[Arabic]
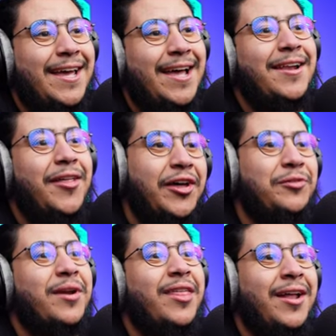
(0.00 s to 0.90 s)
تعال
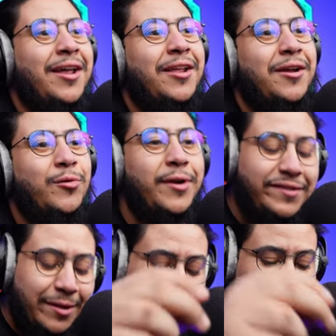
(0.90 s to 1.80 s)
اضغط مره ثانيه هنا
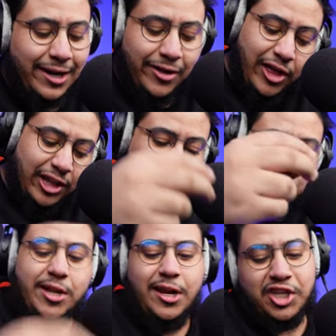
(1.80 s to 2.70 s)
ونفس المكان اللي ضغطت
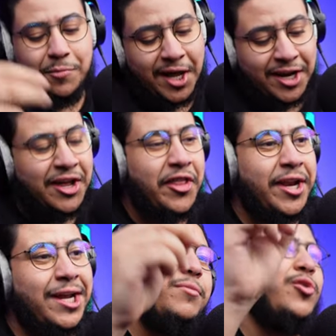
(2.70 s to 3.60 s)
منه الاختبار
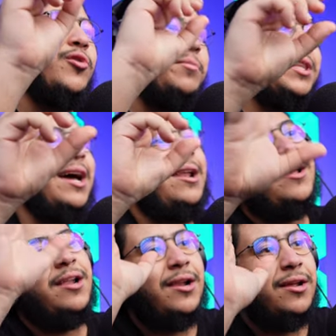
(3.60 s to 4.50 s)
النظري بيكون بداله
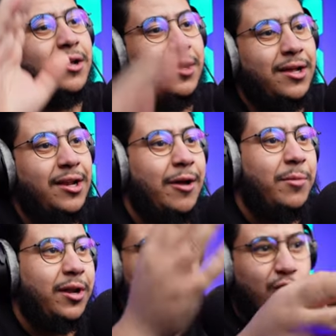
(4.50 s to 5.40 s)

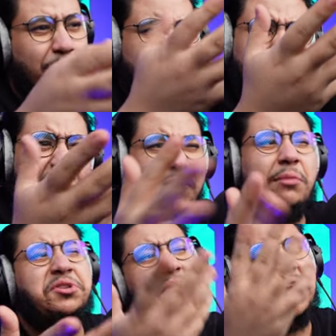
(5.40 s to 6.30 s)
العملي بيكون ب
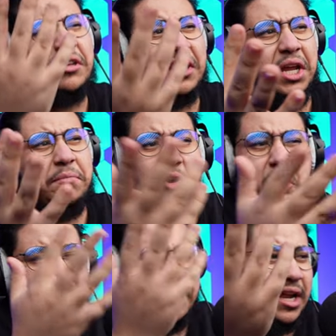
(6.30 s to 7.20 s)
4500 تقريبا
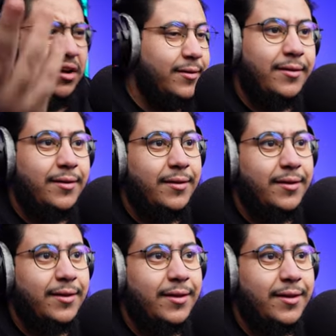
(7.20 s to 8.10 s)
او ب 4000 ادفع
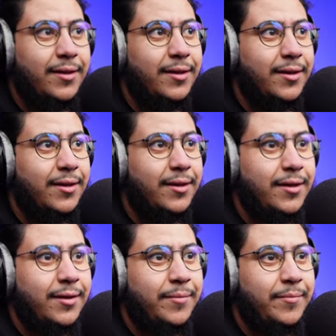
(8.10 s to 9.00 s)
ولا انا احسب حسابها
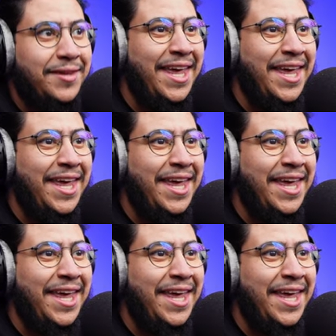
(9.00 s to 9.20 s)
ما عليك